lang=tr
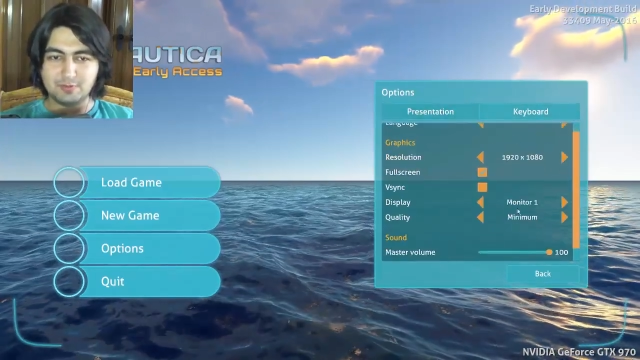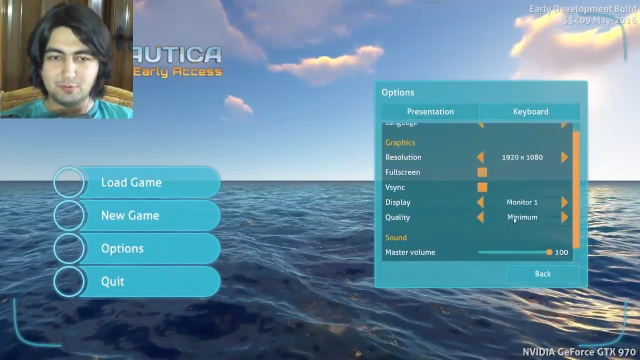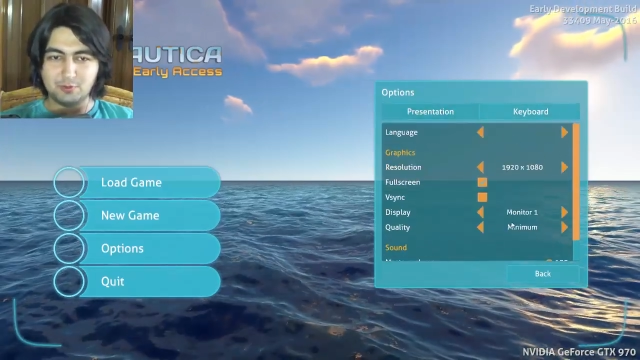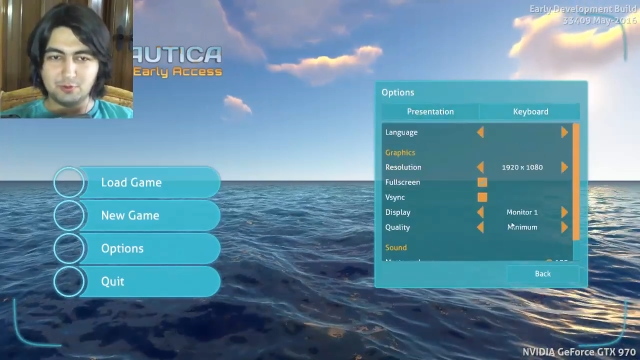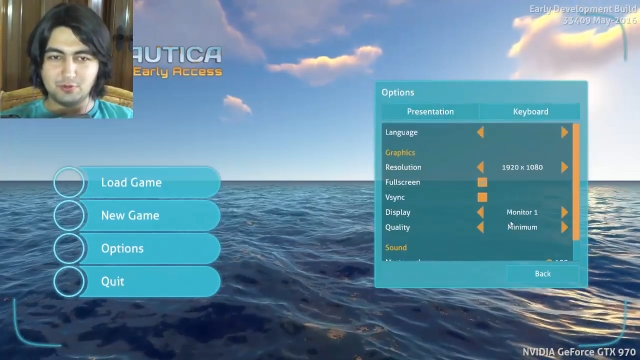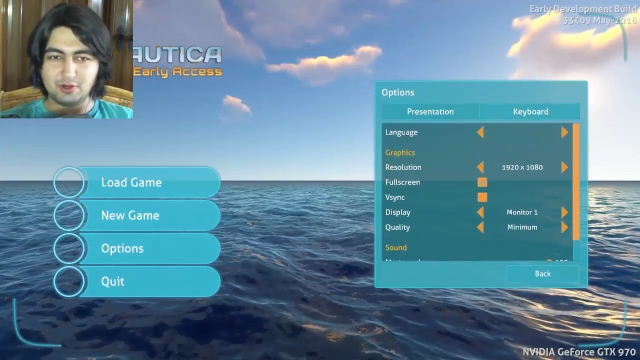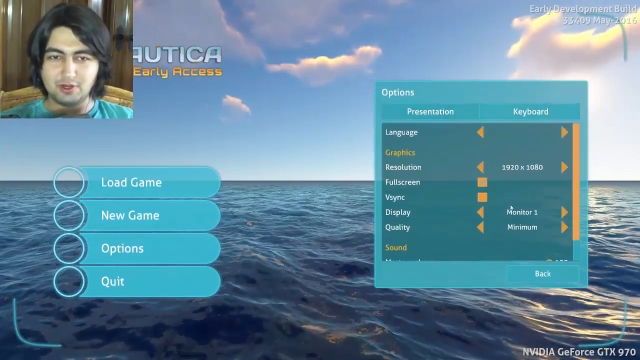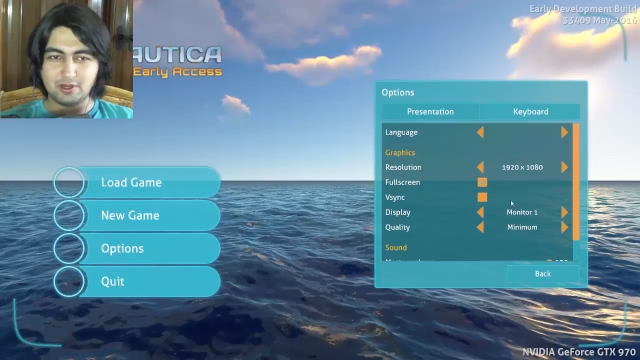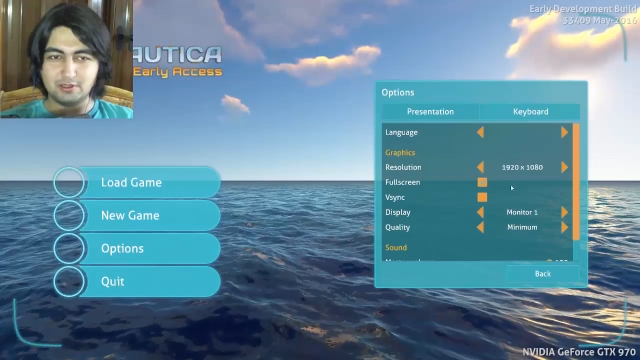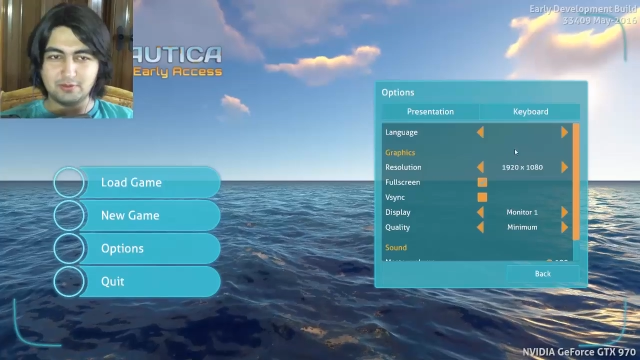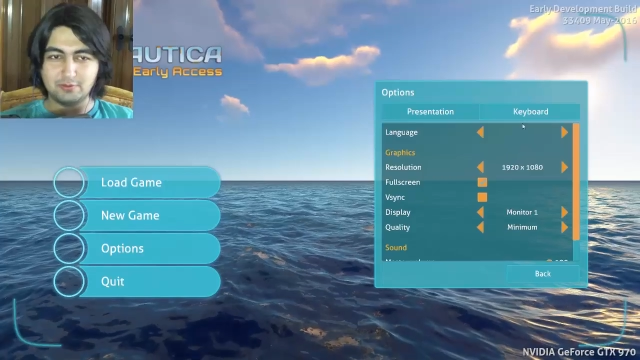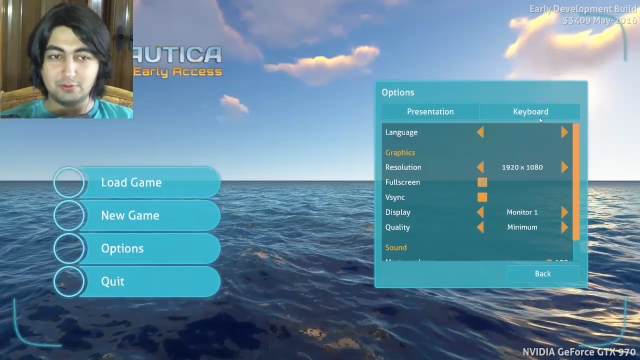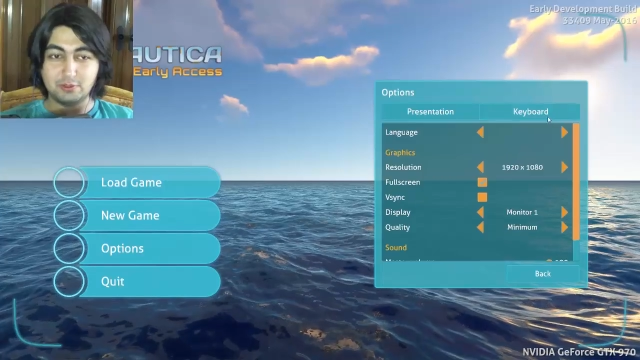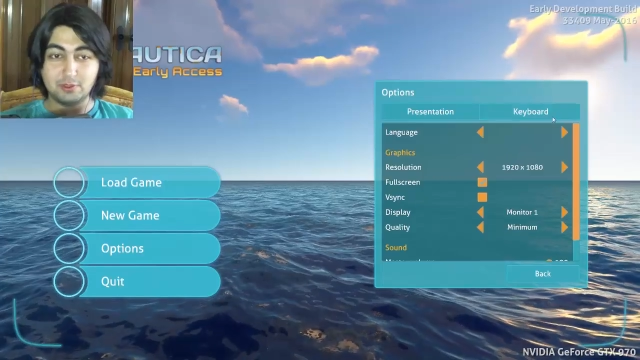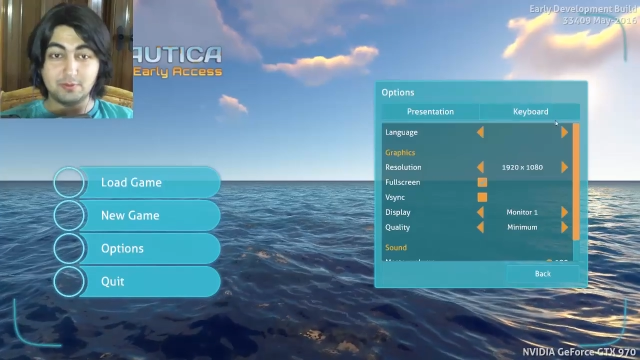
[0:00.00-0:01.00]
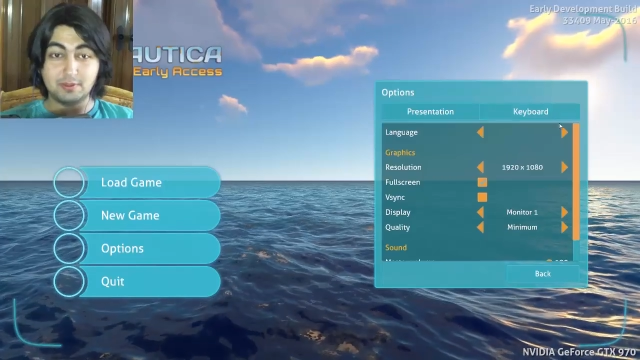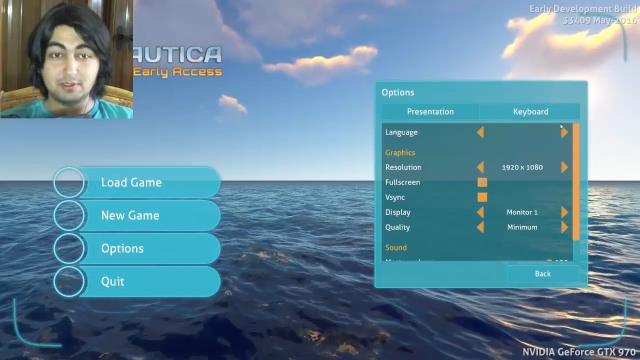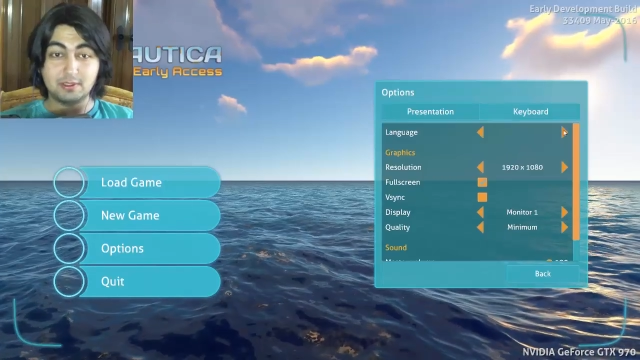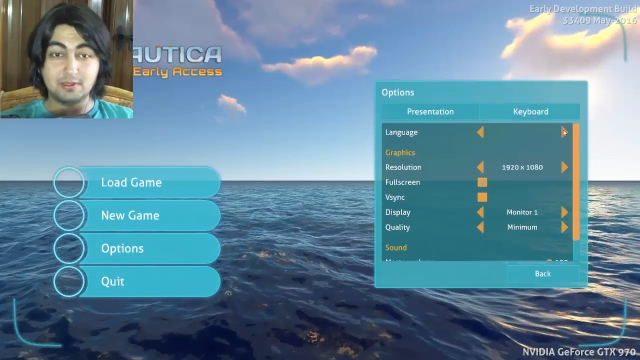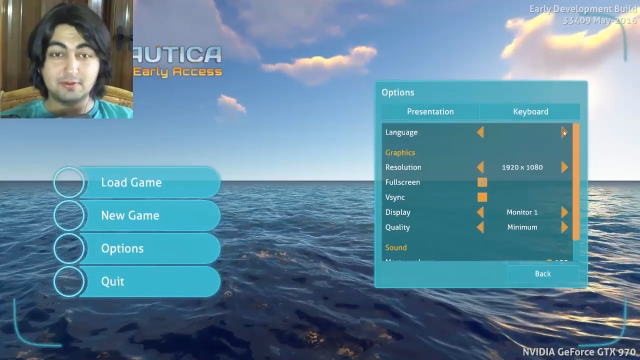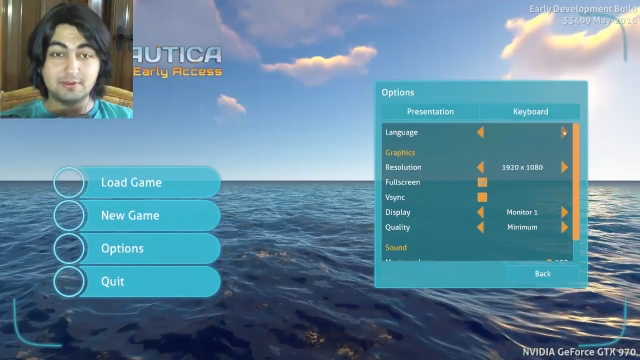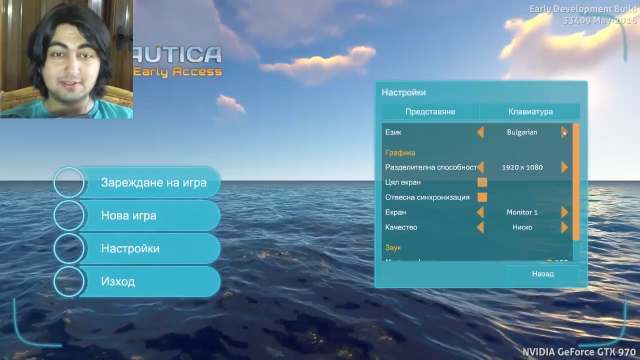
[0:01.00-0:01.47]
Bu kanalda video
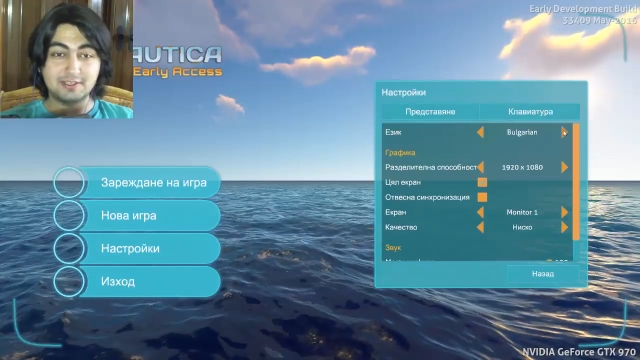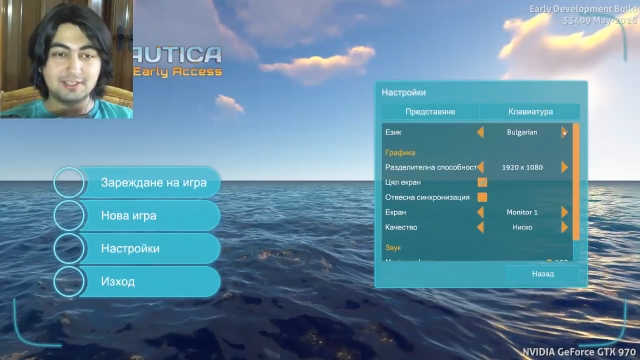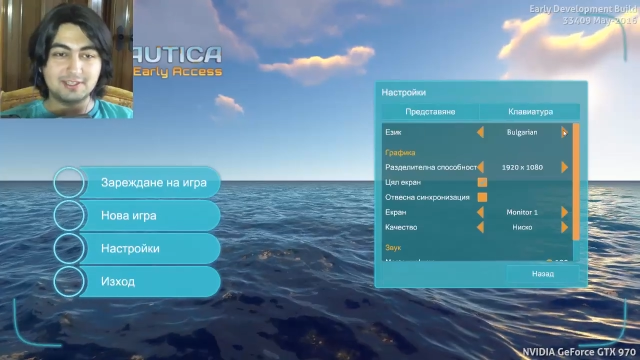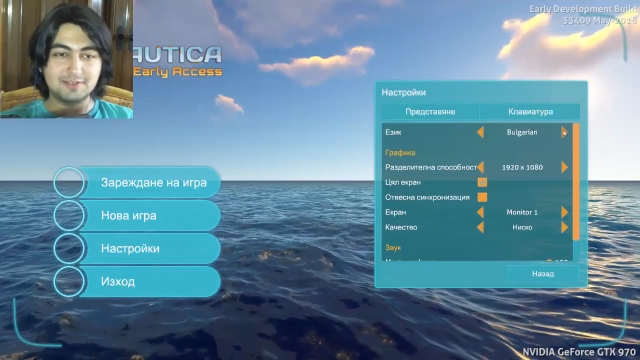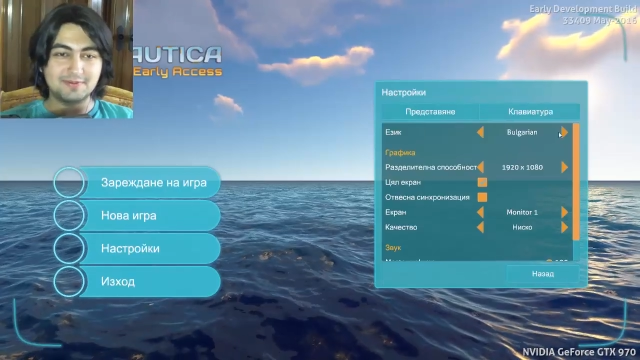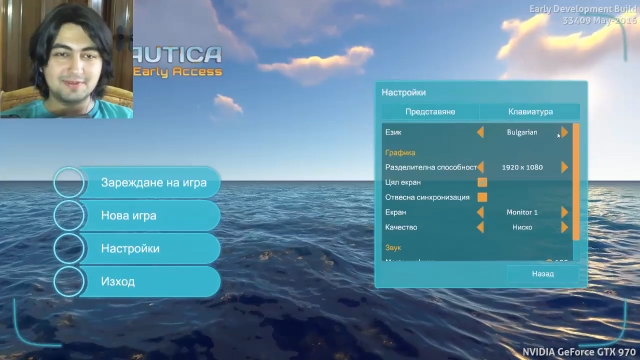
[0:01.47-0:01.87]
yapmaktan vazgeçtim.